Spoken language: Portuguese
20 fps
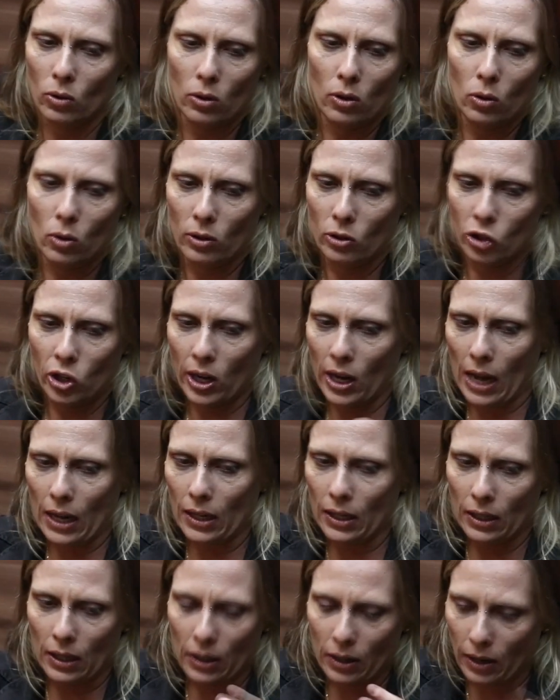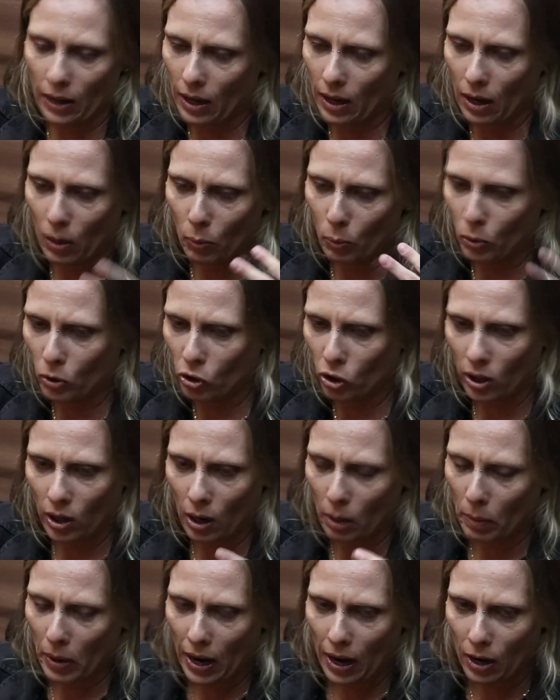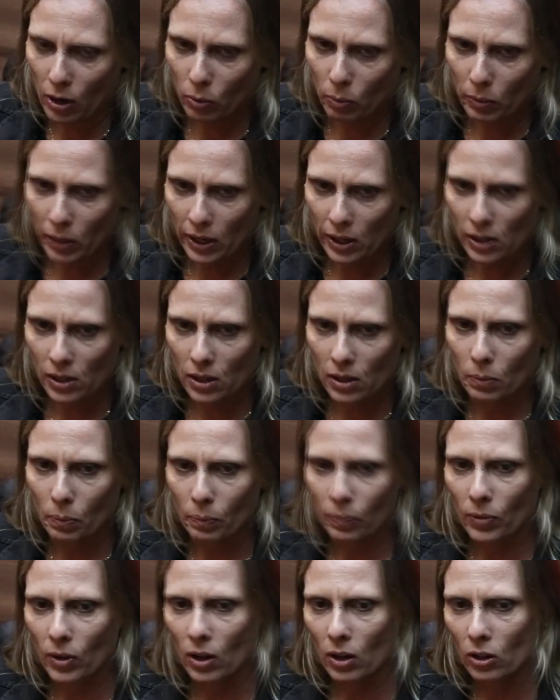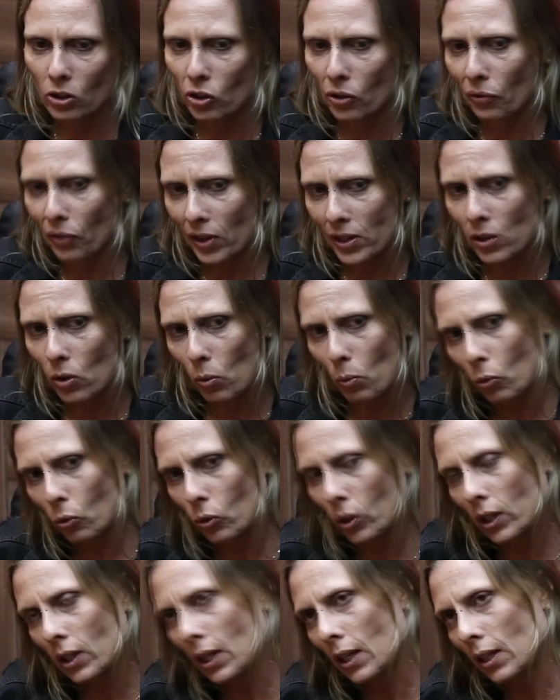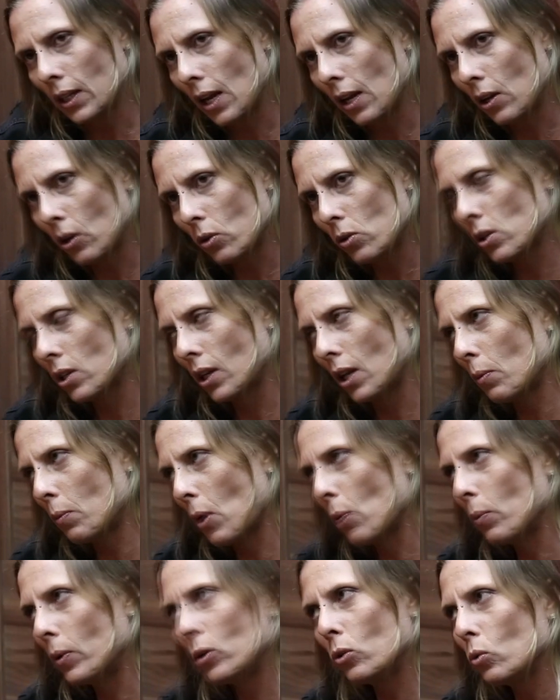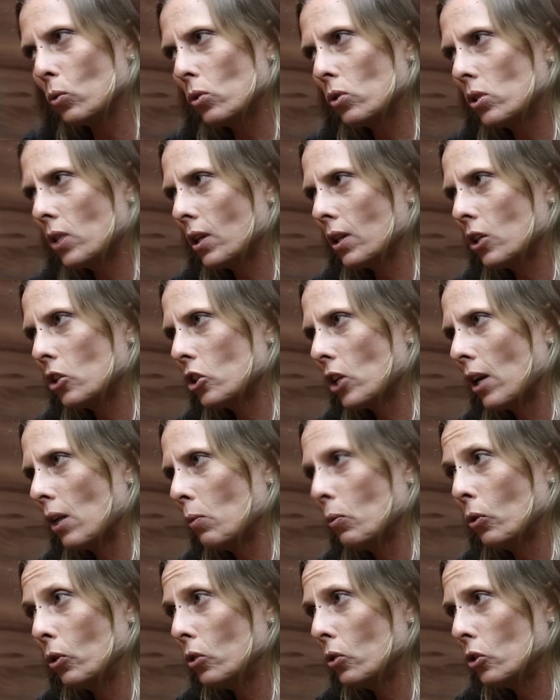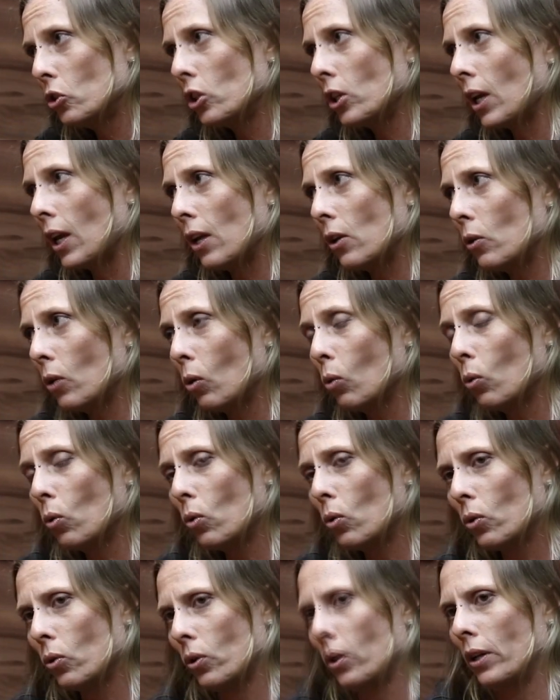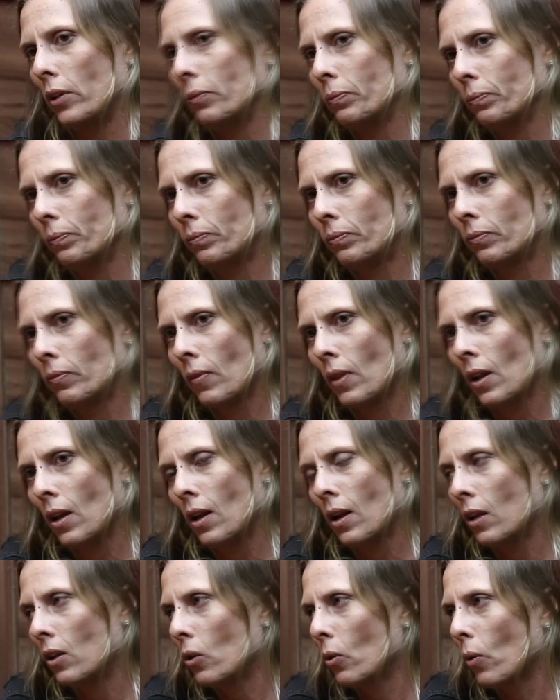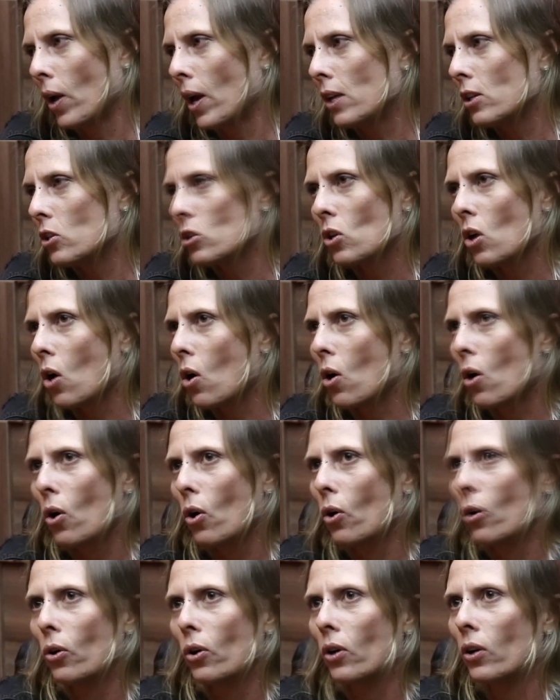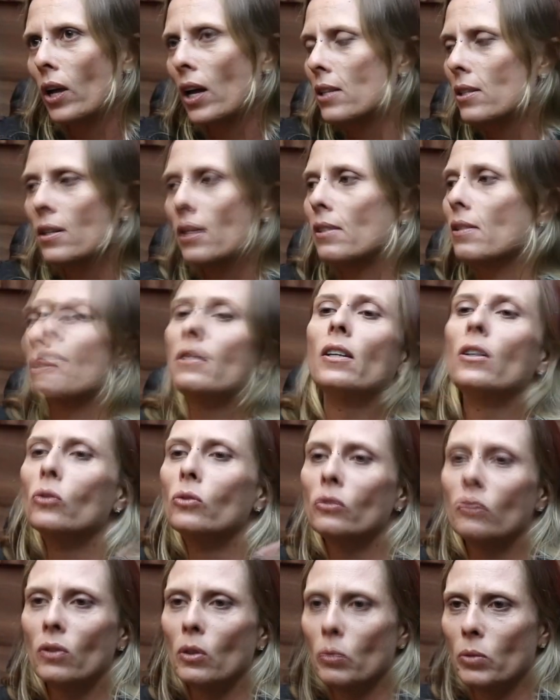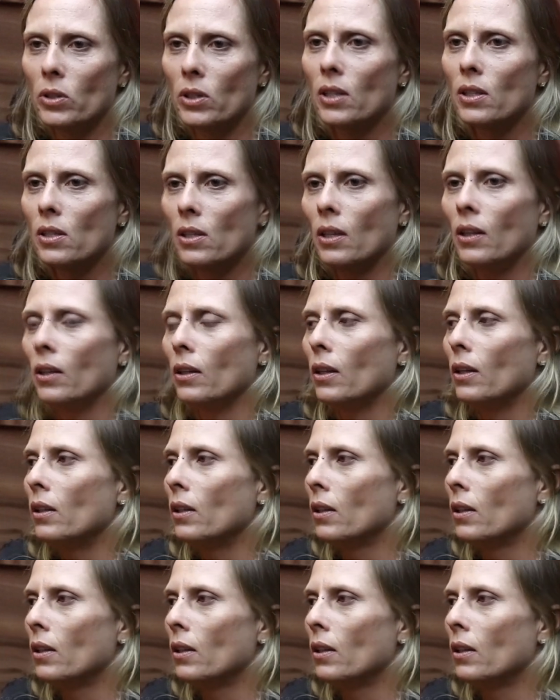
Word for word: de cada campo de trabalho, mas de fazer o mundo entender que o cinema é uma indústria que gera muito dinheiro e lucro, né? Não é só gastação, vamos dizer assim, né?